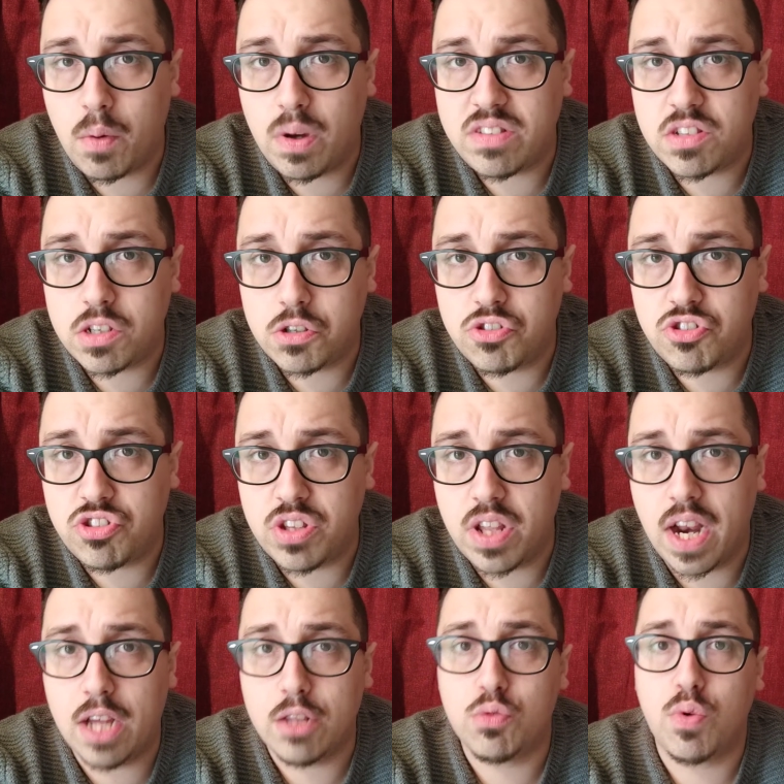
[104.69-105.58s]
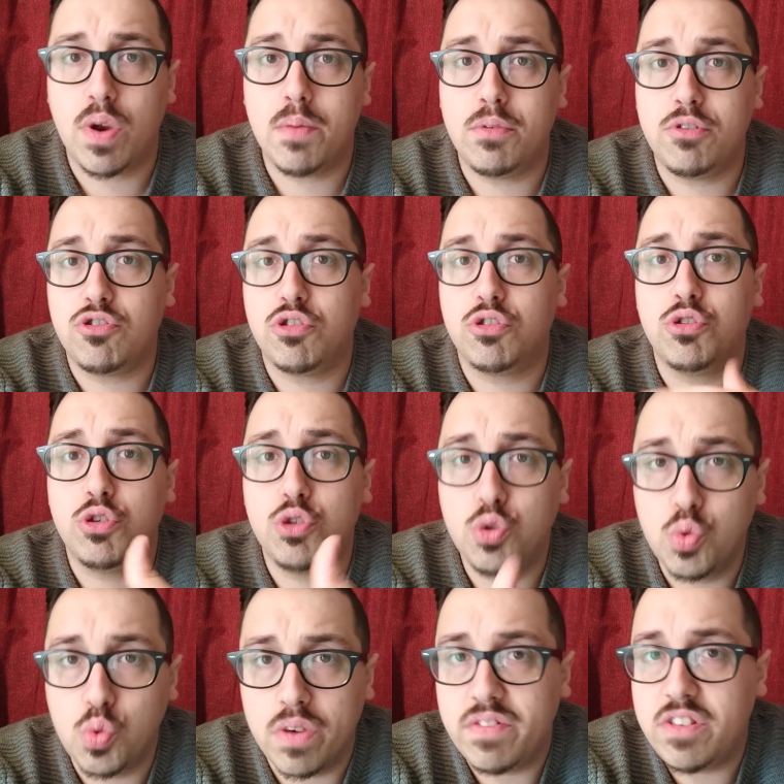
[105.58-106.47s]
quasi considerato un episodio
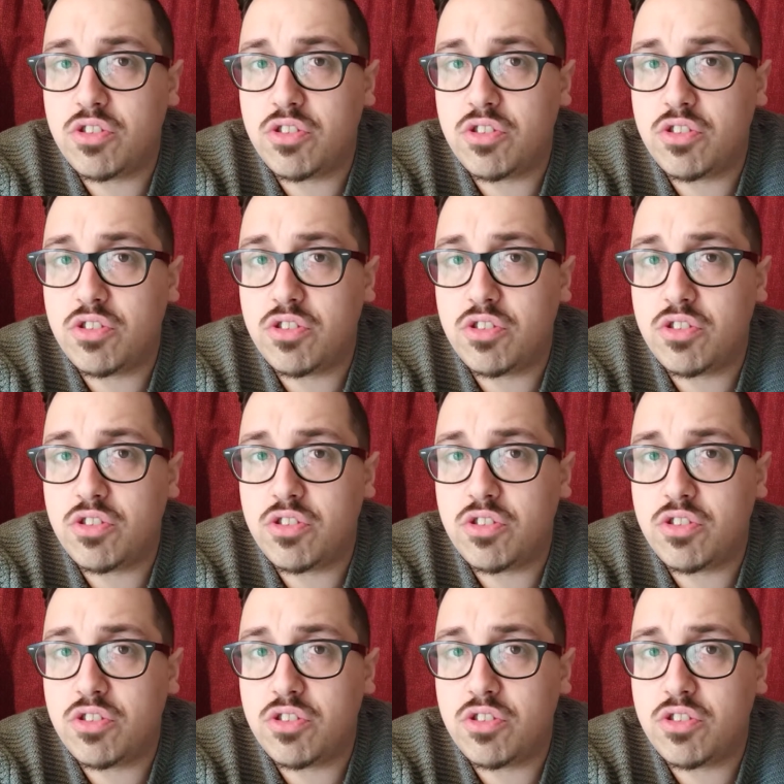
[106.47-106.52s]
2,